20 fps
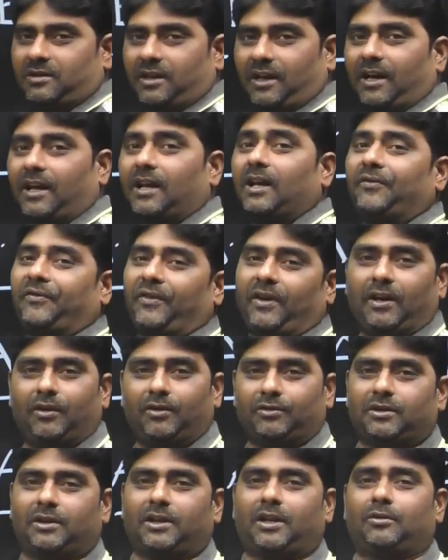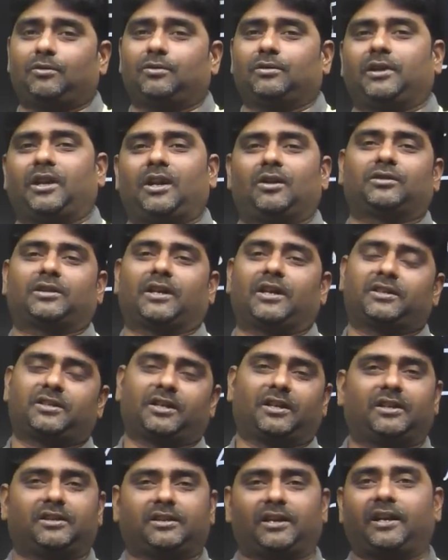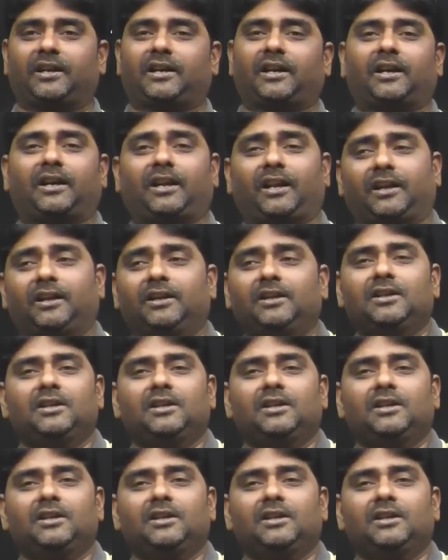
చాలా ఫీల్ అవుతున్నారు నేను సజెషన్ ఇచ్చే ఏంటంటే